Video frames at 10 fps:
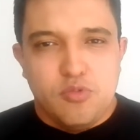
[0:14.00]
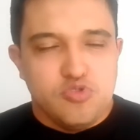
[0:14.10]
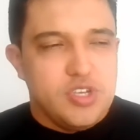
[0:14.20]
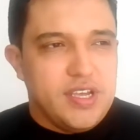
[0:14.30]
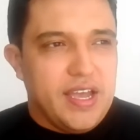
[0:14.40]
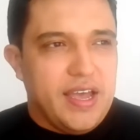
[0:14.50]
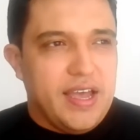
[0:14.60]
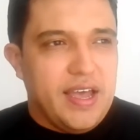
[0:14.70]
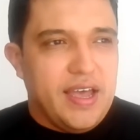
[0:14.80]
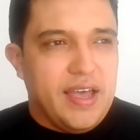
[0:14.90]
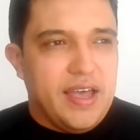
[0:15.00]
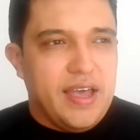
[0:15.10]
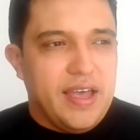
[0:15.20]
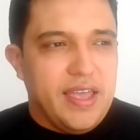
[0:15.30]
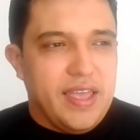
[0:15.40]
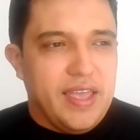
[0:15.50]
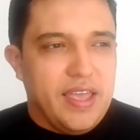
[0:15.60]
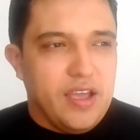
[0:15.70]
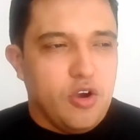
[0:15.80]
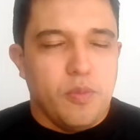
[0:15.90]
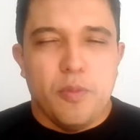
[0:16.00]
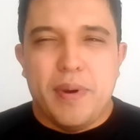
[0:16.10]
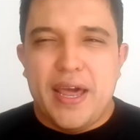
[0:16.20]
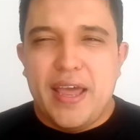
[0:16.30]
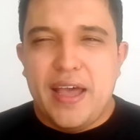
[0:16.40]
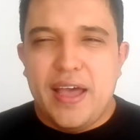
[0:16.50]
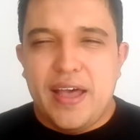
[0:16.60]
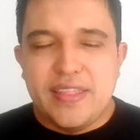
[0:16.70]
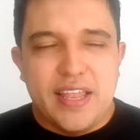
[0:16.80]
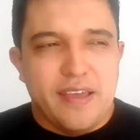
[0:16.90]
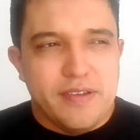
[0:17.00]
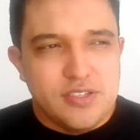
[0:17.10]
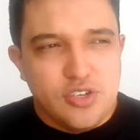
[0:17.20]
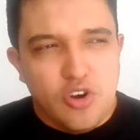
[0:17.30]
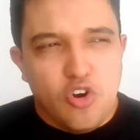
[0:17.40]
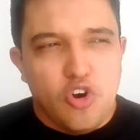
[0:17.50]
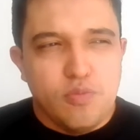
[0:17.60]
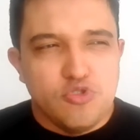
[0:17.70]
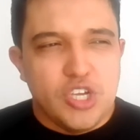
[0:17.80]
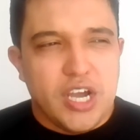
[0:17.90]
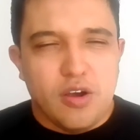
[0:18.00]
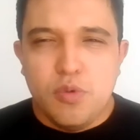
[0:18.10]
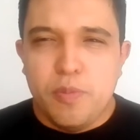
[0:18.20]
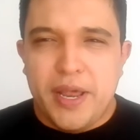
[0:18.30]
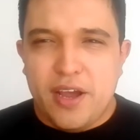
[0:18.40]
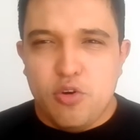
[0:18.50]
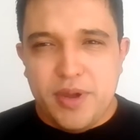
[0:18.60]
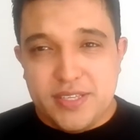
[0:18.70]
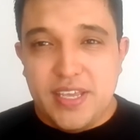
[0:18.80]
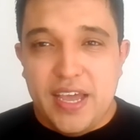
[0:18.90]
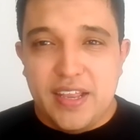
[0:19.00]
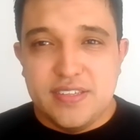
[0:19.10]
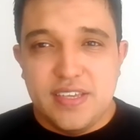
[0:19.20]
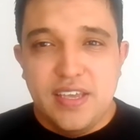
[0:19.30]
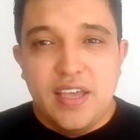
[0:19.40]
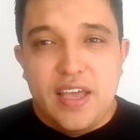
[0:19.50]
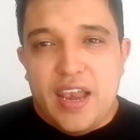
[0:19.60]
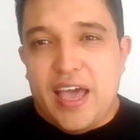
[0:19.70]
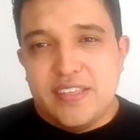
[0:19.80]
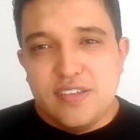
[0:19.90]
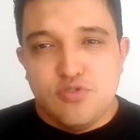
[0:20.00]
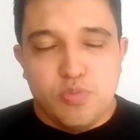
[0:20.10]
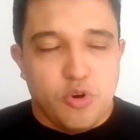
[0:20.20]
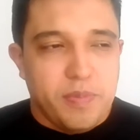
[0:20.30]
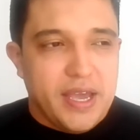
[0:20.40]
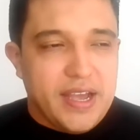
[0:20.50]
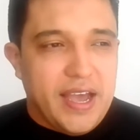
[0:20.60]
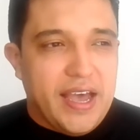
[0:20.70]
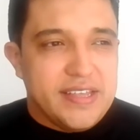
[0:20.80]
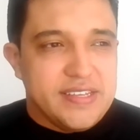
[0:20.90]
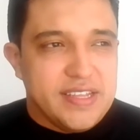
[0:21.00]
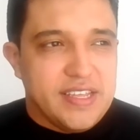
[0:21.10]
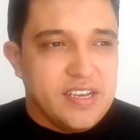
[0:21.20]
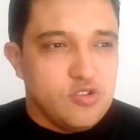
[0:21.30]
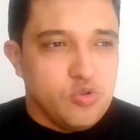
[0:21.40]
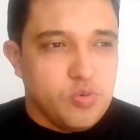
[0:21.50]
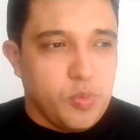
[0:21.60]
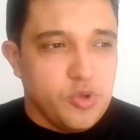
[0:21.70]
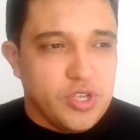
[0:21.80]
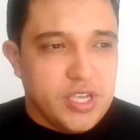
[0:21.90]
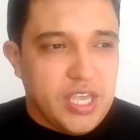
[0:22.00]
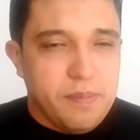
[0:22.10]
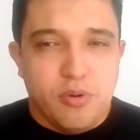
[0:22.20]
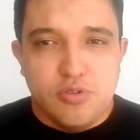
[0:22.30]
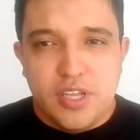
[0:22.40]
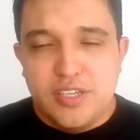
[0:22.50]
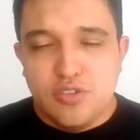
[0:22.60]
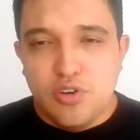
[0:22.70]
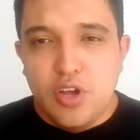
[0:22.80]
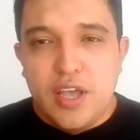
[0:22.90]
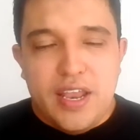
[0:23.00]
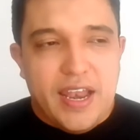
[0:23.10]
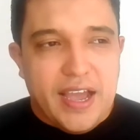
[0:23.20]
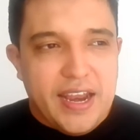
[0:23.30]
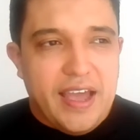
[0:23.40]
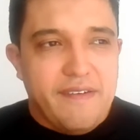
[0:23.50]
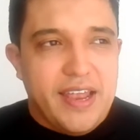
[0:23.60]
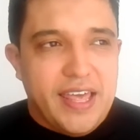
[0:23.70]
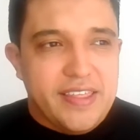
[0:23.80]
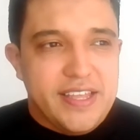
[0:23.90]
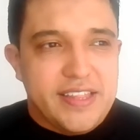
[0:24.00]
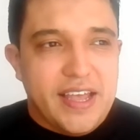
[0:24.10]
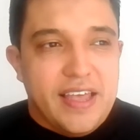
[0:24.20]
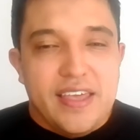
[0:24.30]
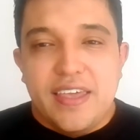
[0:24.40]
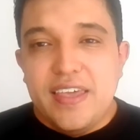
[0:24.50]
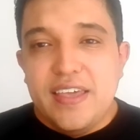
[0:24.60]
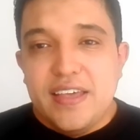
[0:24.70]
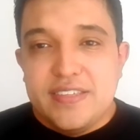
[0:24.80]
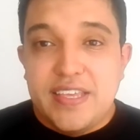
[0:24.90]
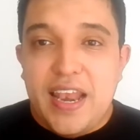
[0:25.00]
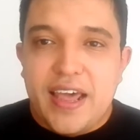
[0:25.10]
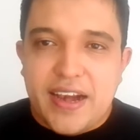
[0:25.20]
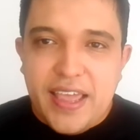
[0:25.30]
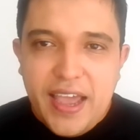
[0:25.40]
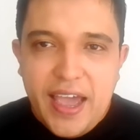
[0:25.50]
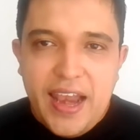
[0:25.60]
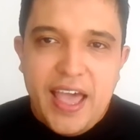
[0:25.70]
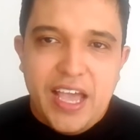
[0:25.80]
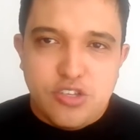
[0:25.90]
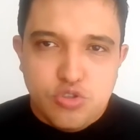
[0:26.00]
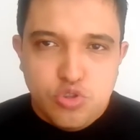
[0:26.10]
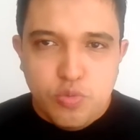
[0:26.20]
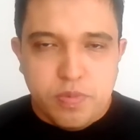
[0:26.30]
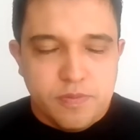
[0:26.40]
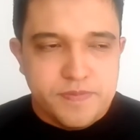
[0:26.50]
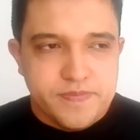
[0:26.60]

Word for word: música eh, como para televisión, música como para comerciales, ¿sí? La hace en su propia casa, tiene sus propios equipos, listo, la graba, la edita y se la regala a YouTube